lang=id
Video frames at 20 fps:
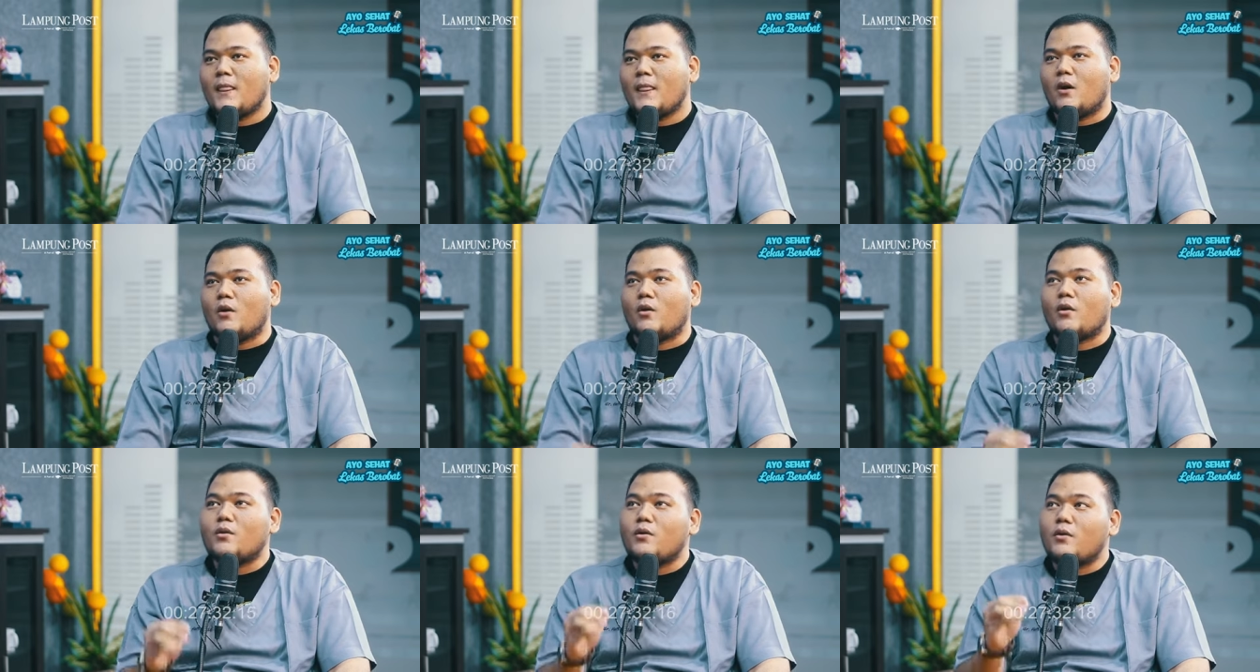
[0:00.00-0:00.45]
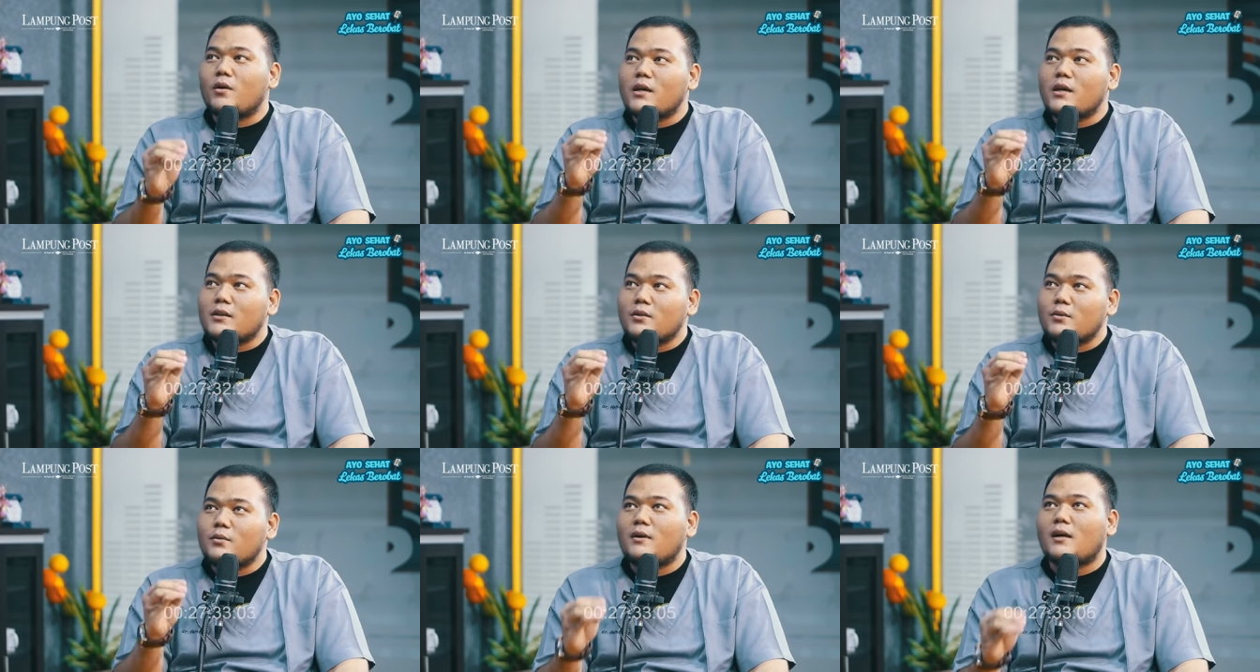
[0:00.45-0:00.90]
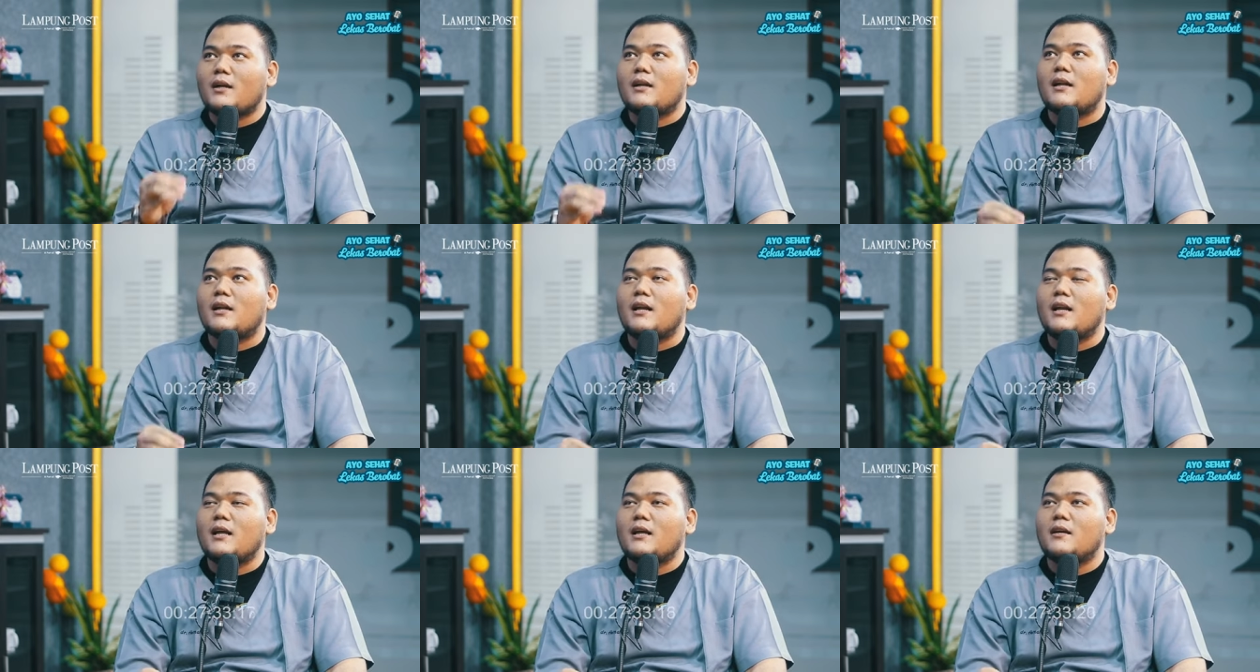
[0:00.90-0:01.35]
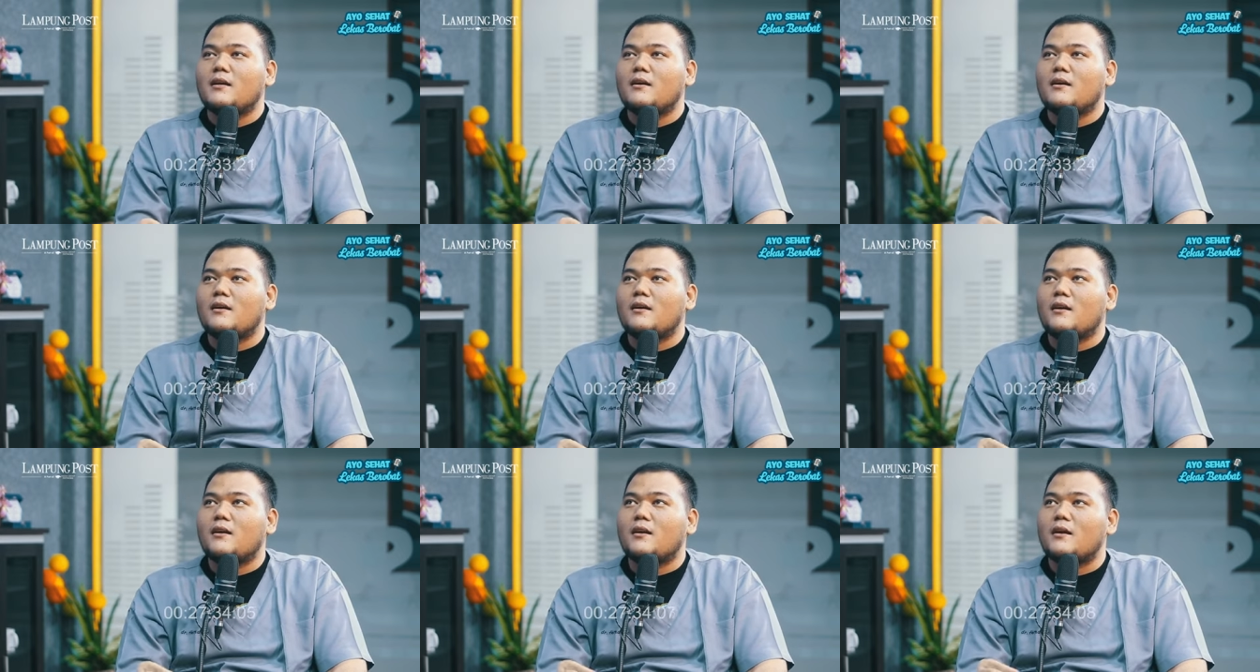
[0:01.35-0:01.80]
rokok itu adalah
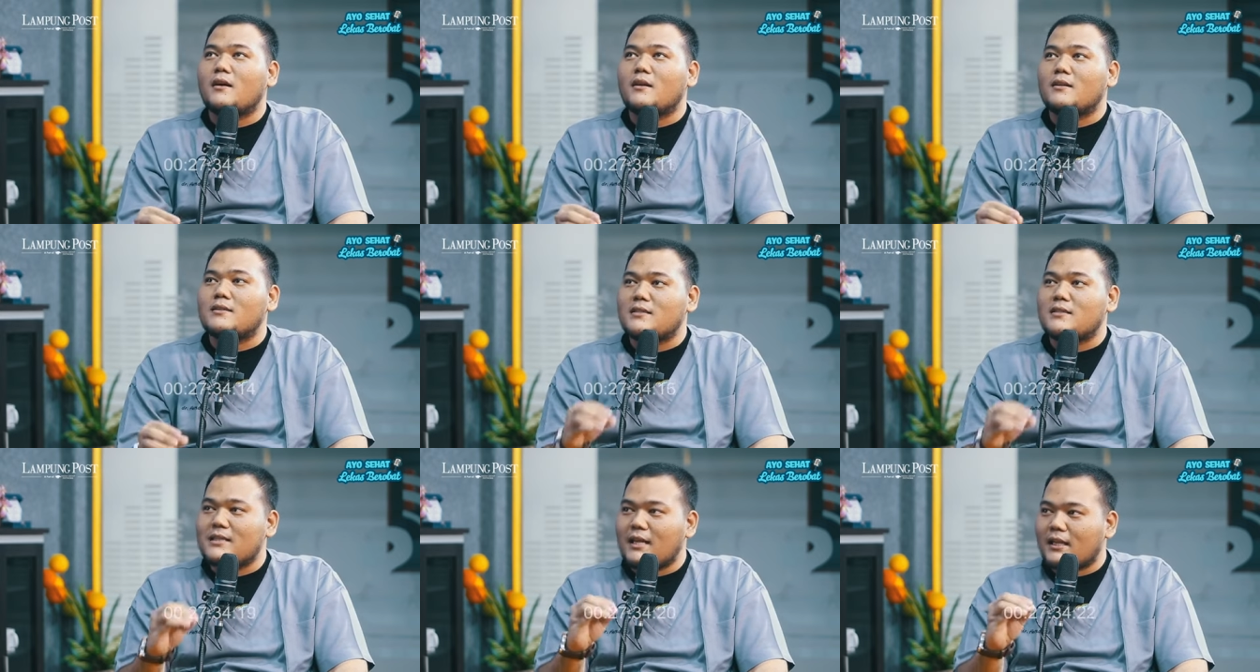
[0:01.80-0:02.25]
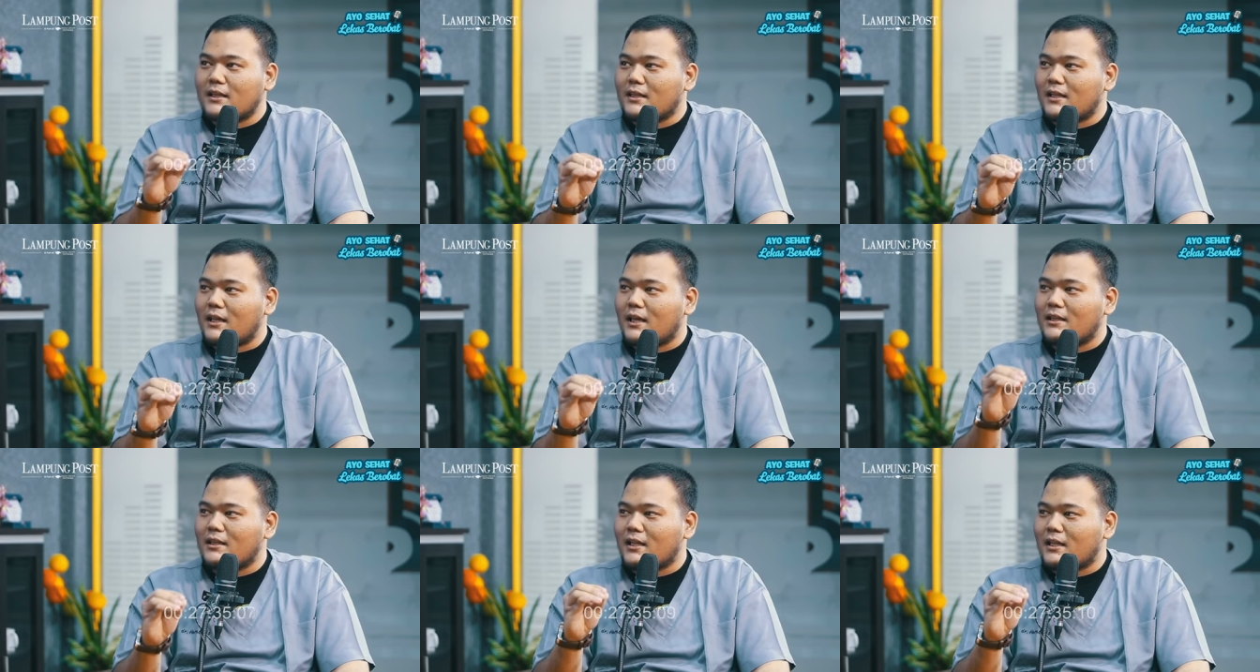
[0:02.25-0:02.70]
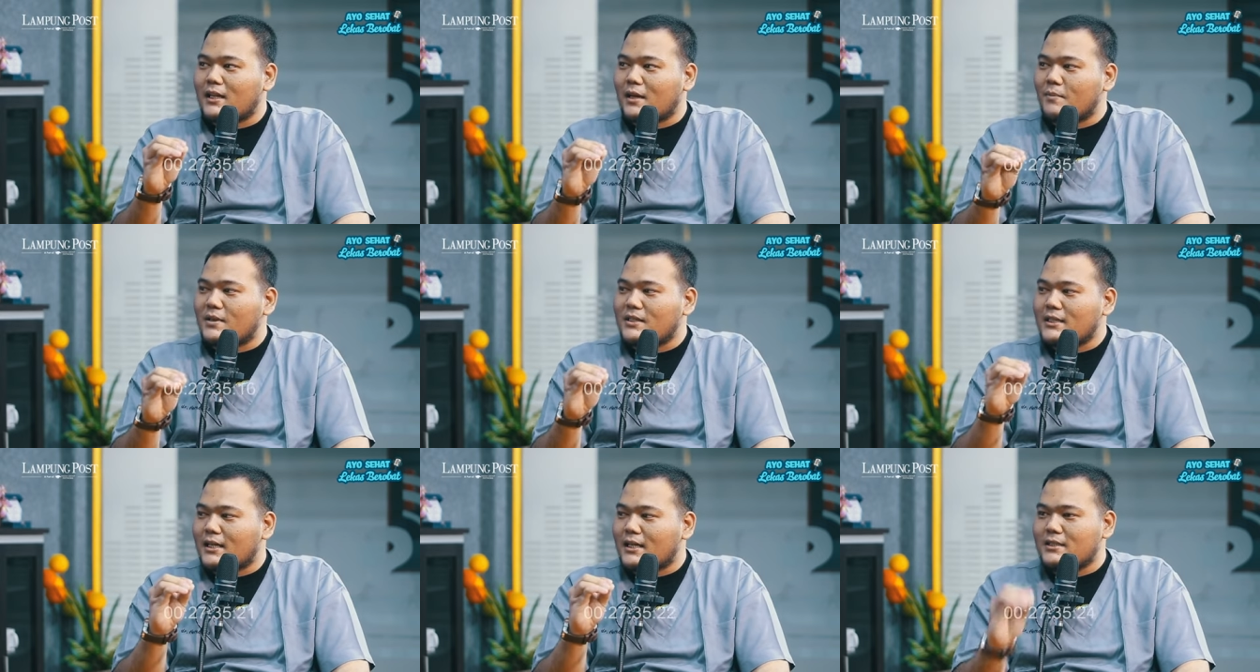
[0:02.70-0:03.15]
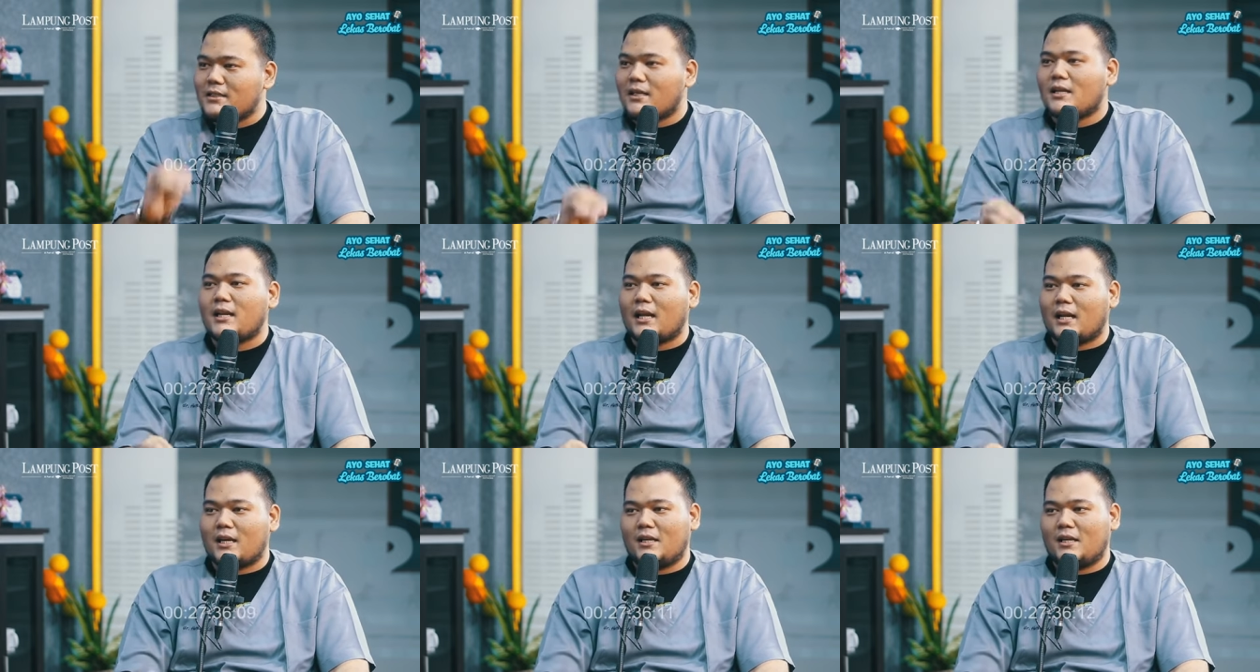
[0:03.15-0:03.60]
uh, zat yang tidak bisa
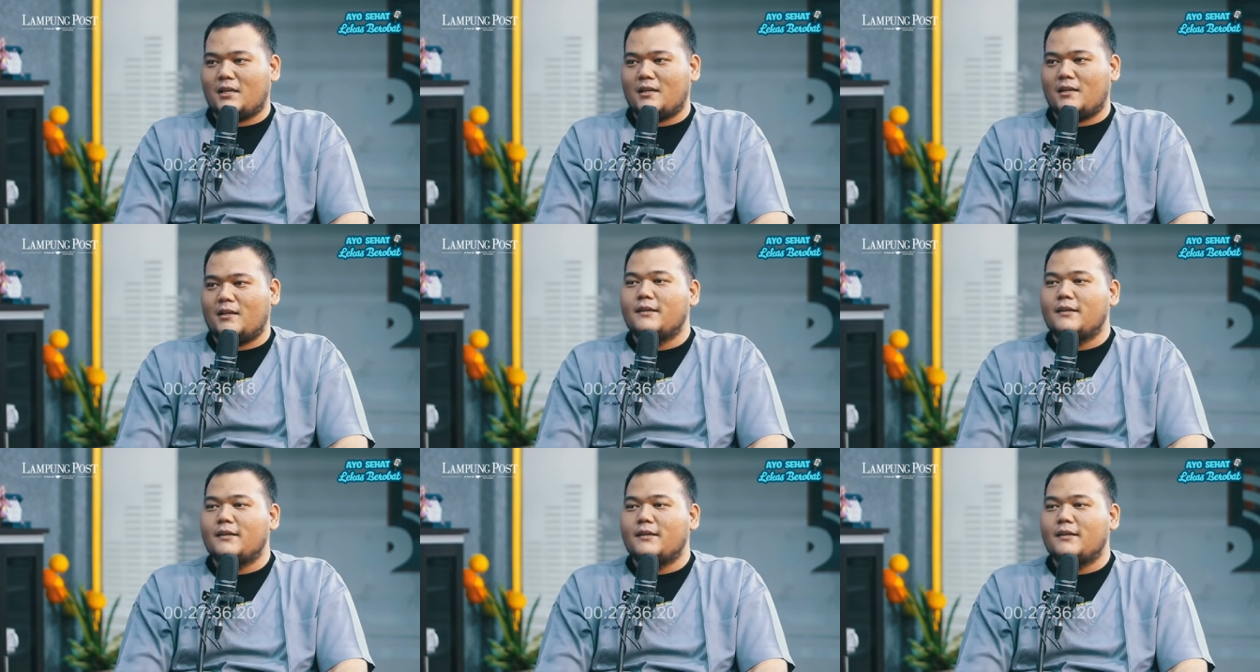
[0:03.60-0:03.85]
dicerna